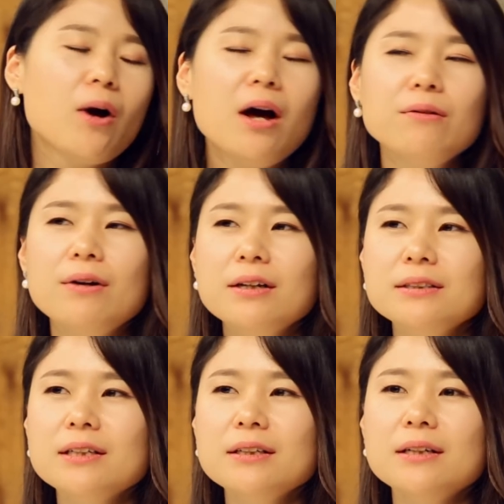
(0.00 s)
뭐 하루
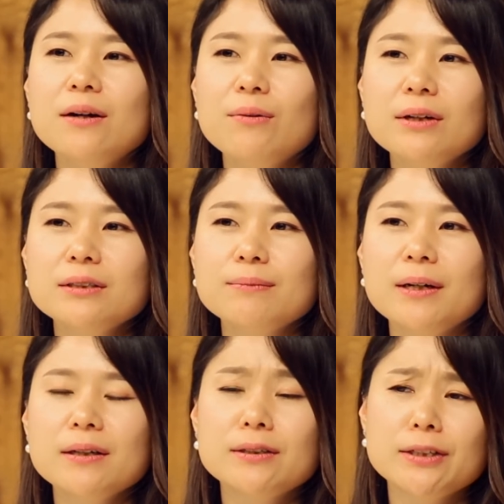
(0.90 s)
한 잔이라고
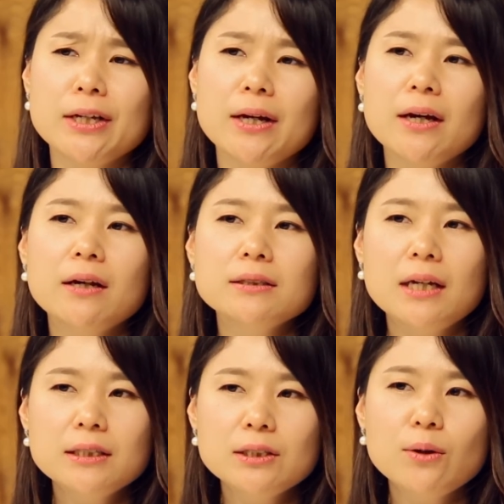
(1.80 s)
하지만 그게
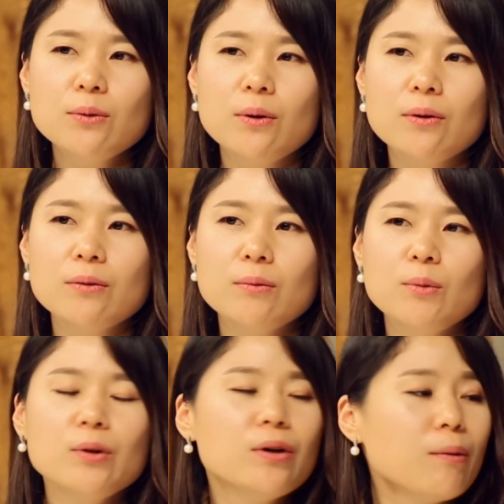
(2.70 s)
사천
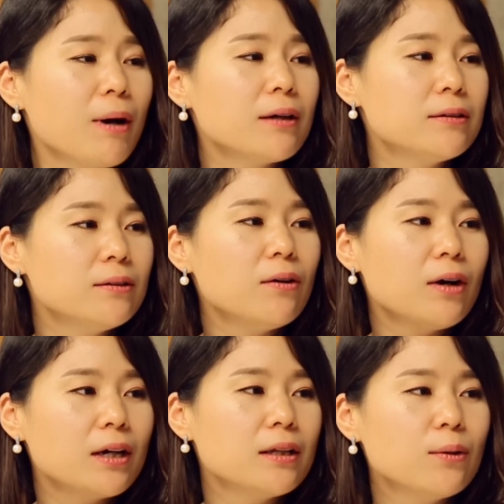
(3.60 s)
원뭐 이렇게 막
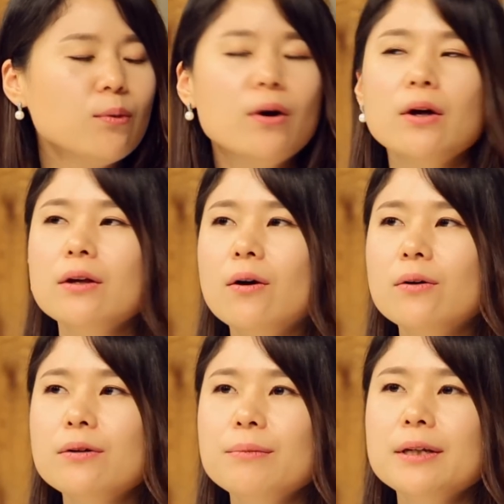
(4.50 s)
들어가게 되고
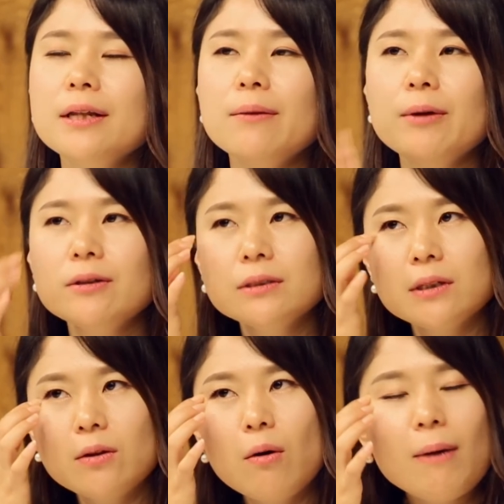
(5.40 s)
여름이 되면
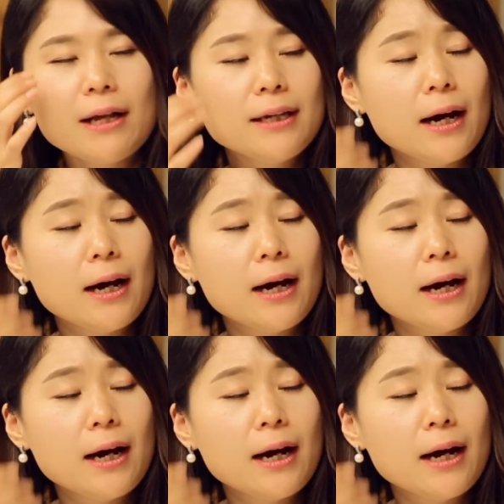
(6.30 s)
이제 더 많이